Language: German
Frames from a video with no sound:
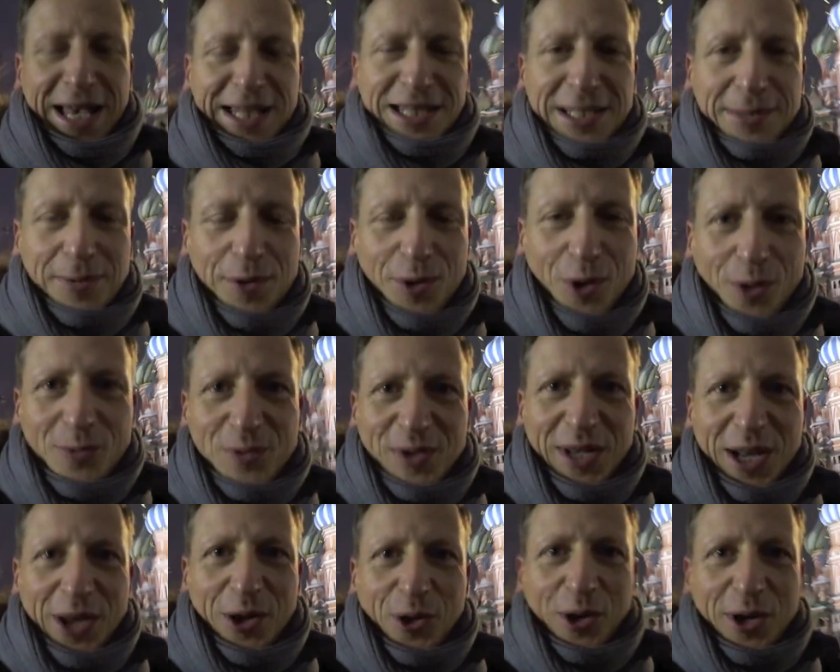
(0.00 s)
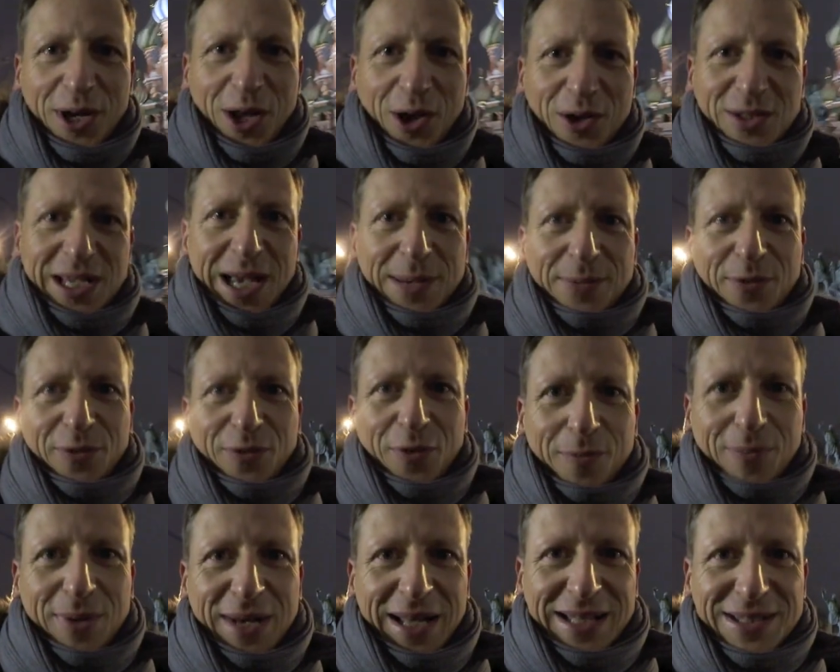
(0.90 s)
Herzlich willkommen zu einer neuen Ausgabe
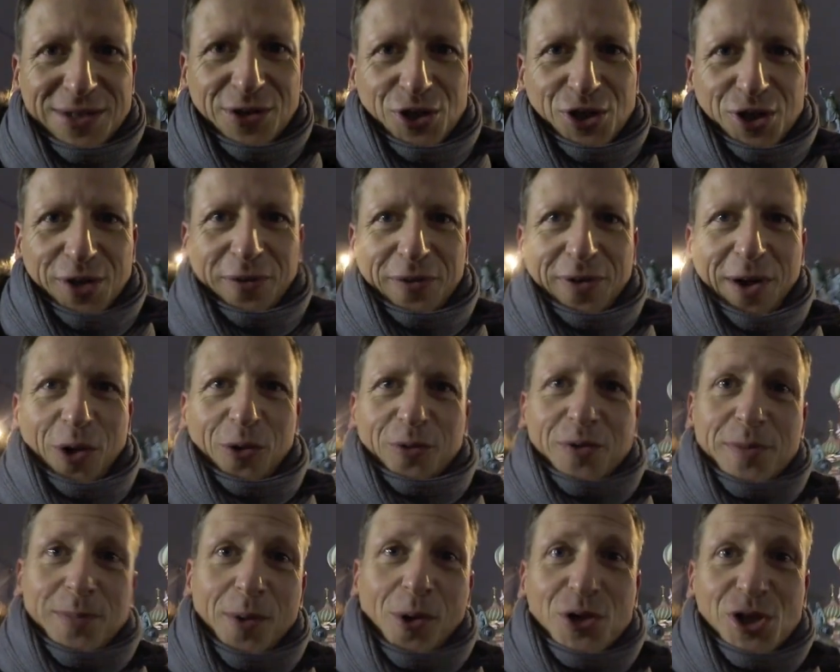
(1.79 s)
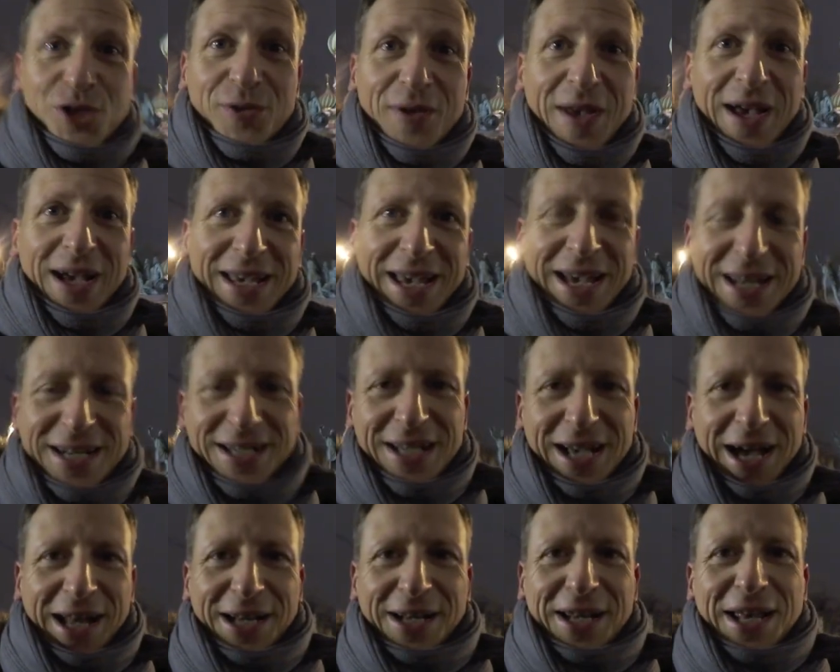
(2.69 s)
vom Platz zur TV. Und wie man unschwer
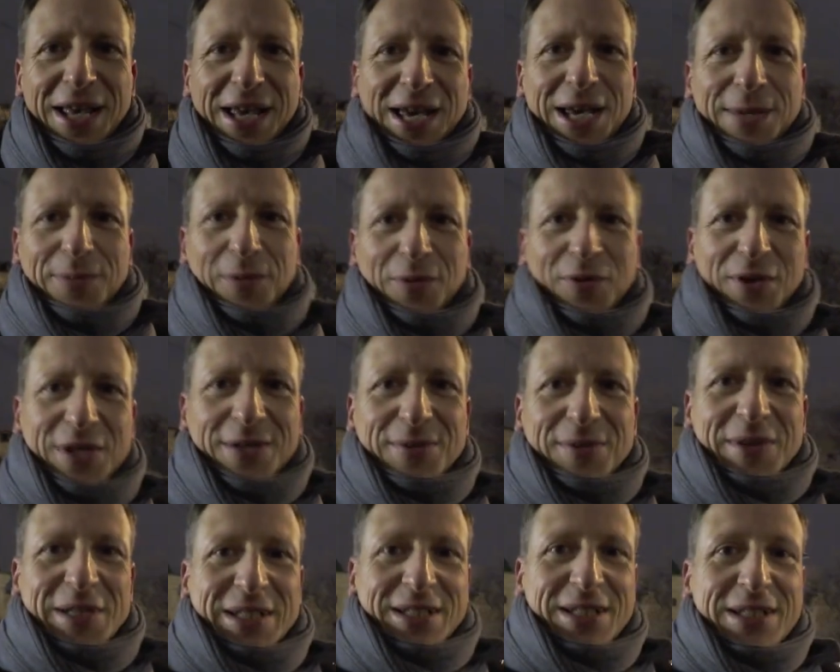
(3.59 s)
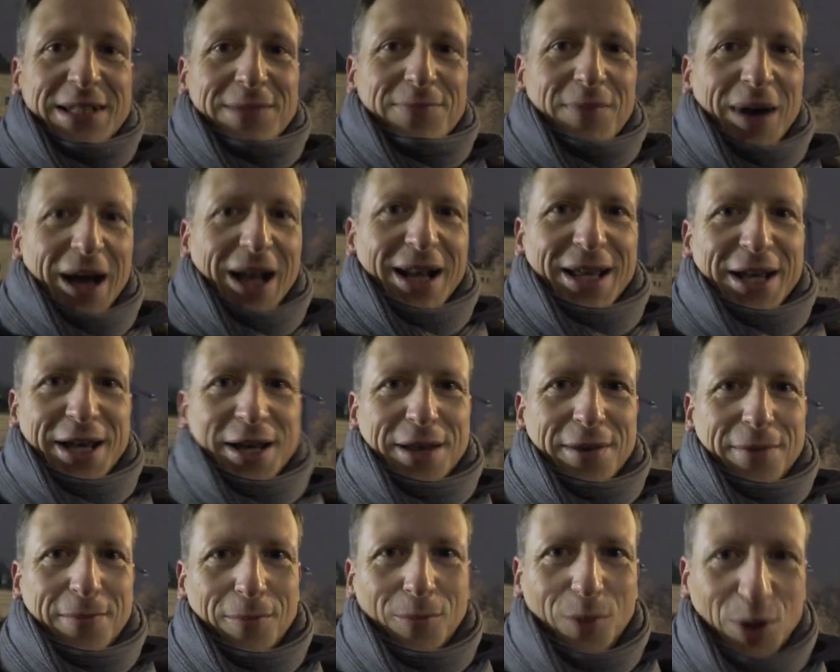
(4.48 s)
erkennen kann, ich befinde mich diesmal
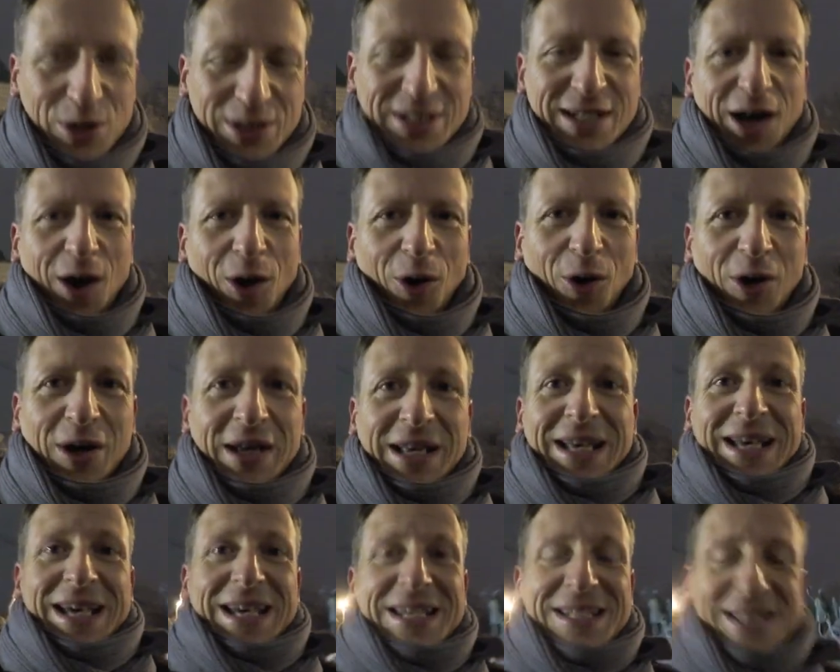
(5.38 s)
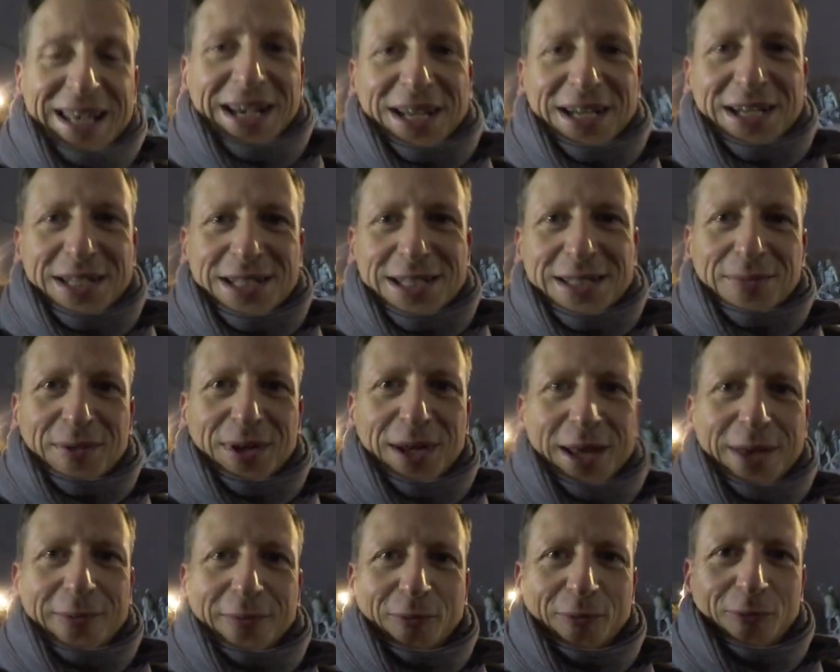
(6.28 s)
in Moskau. Ich zeige in diesem
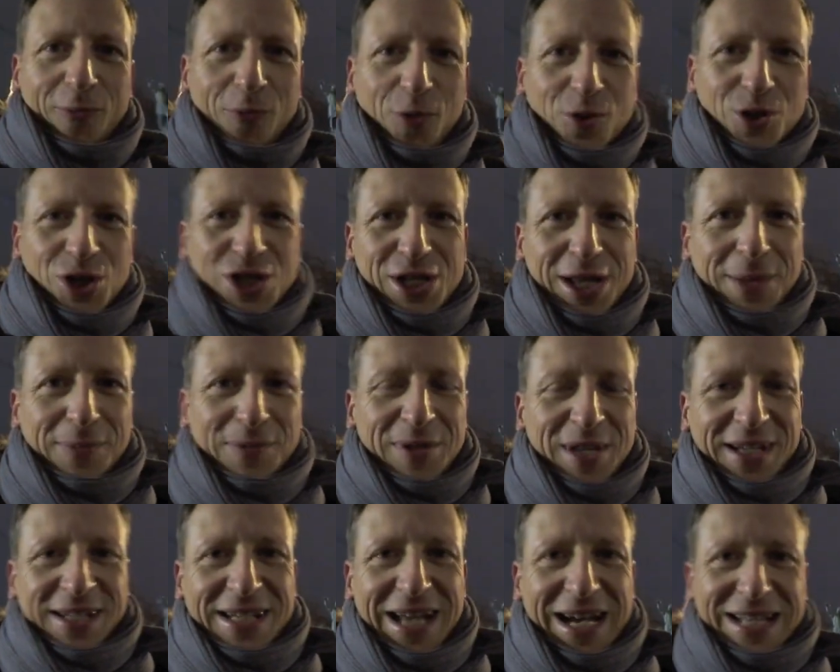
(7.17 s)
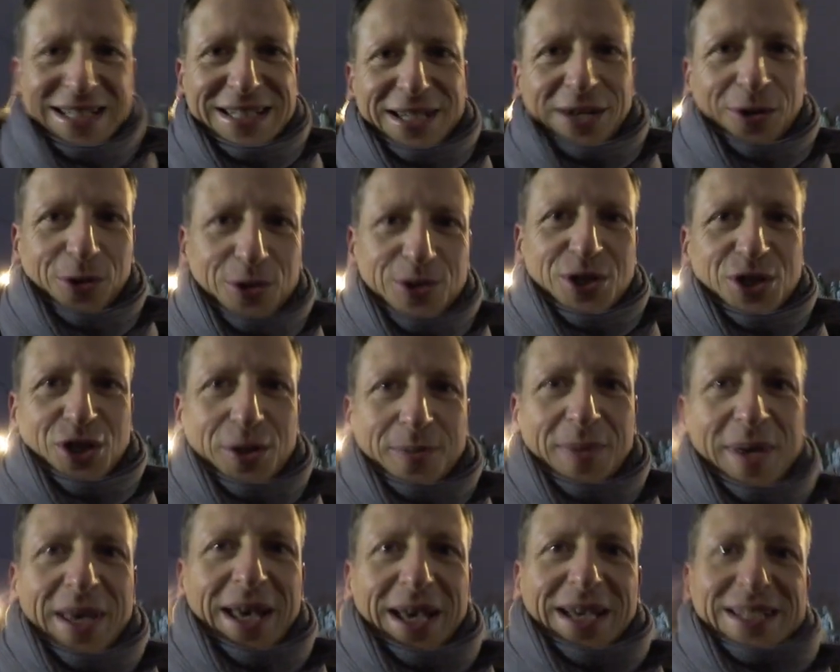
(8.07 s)
Clip, wo steppt hier nachts der
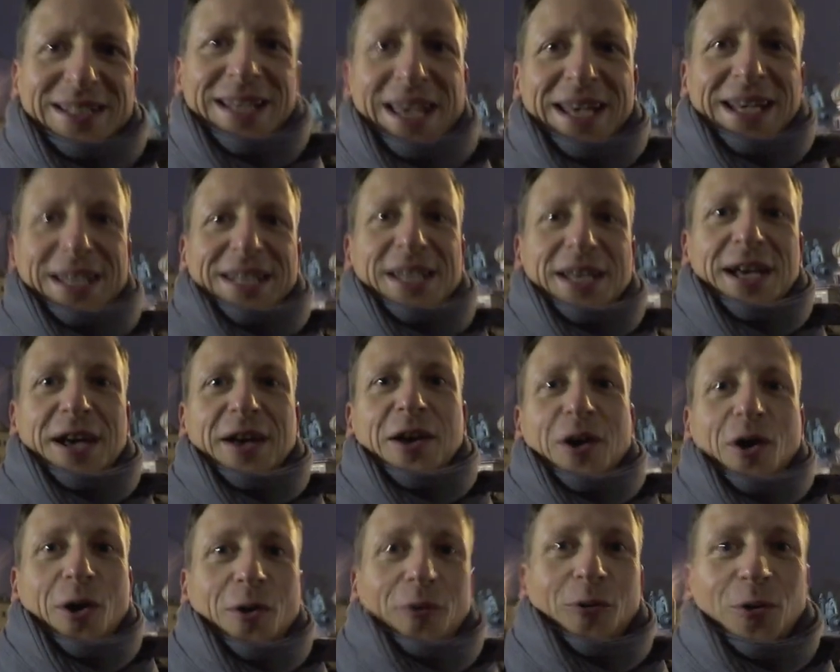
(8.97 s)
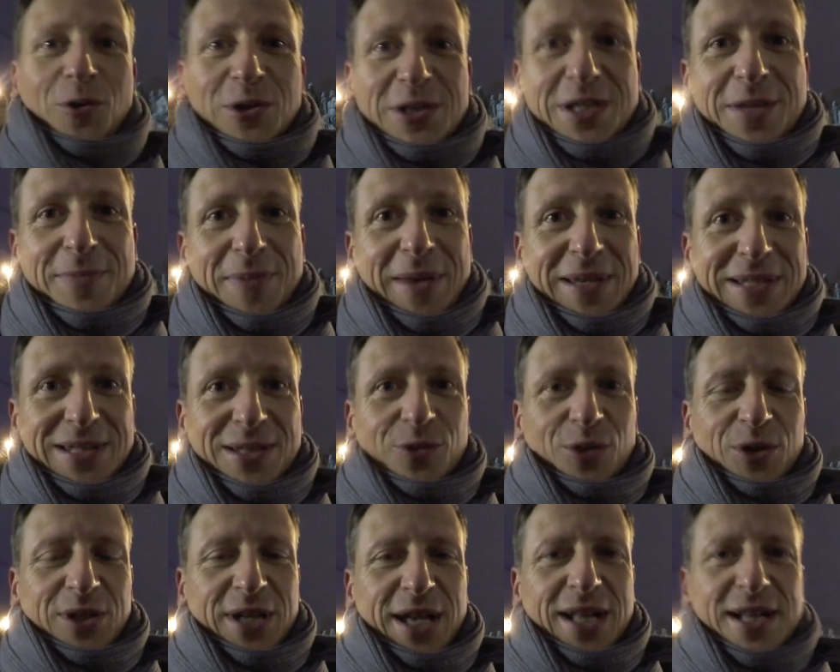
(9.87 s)
russische Bär. Ich zeige dir, wo sind die
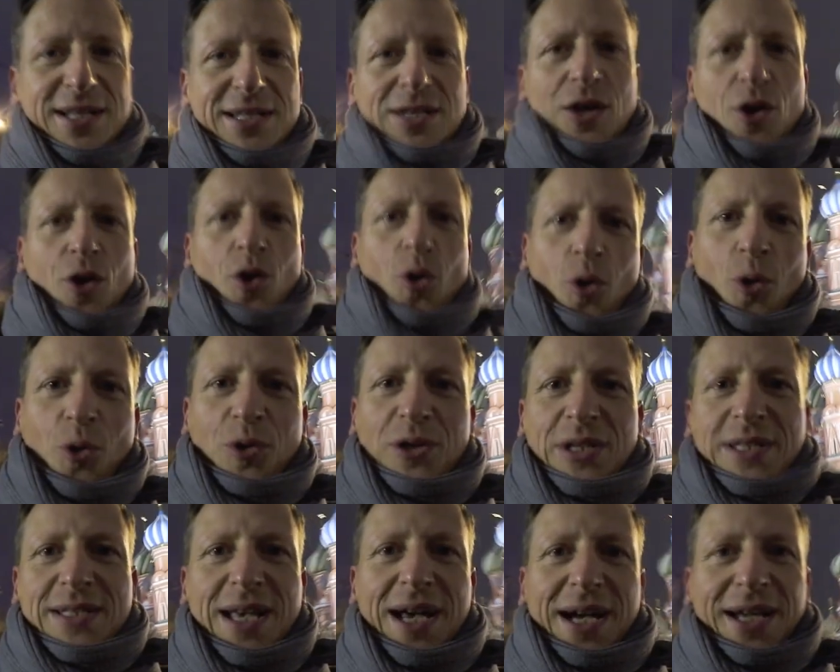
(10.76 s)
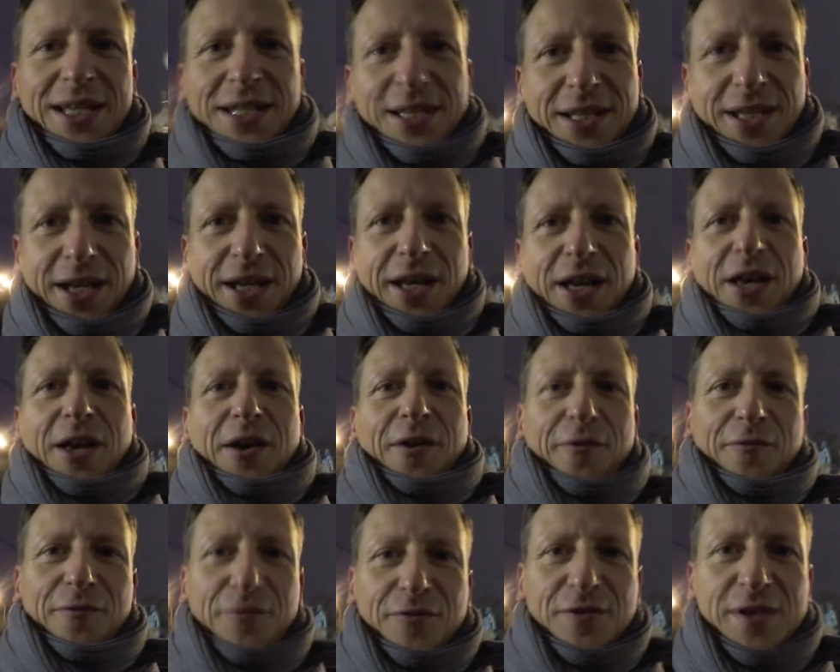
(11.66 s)
besten Hotels und ich sage dir,
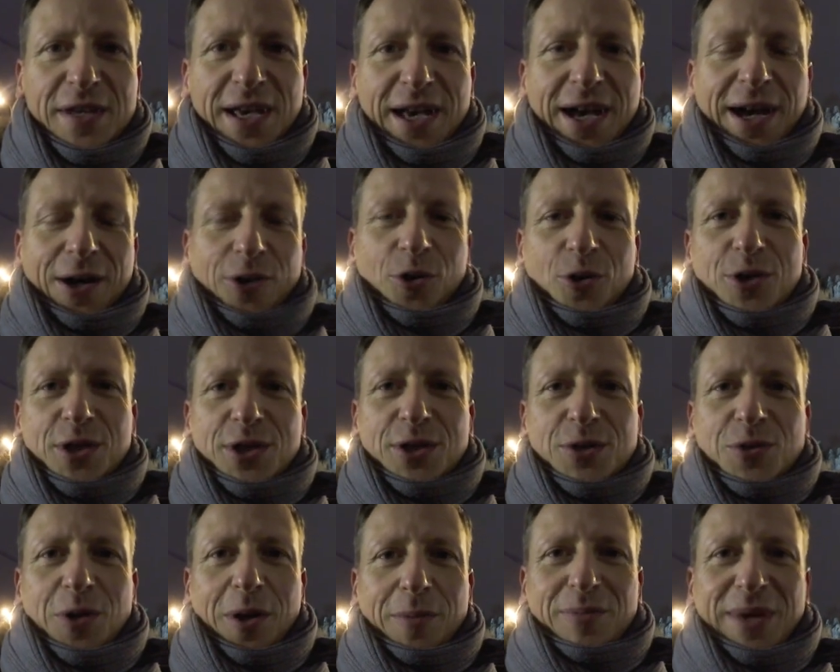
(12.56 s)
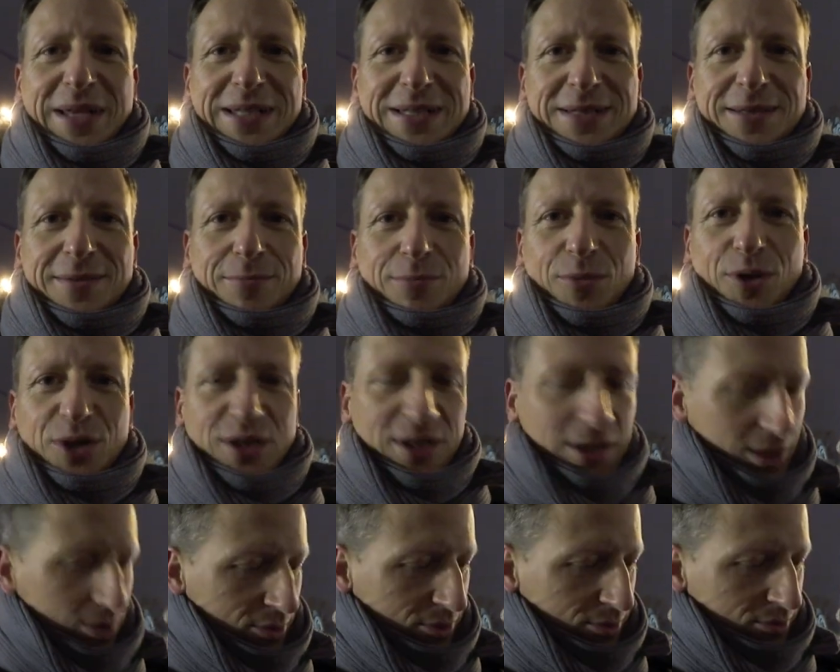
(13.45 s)
wie erkundest du am besten
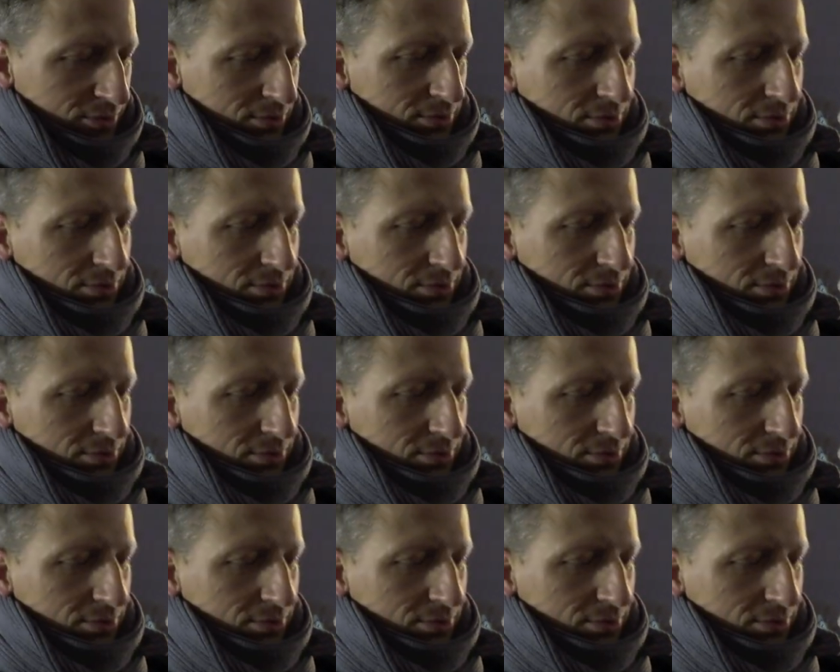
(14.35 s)
Moskau.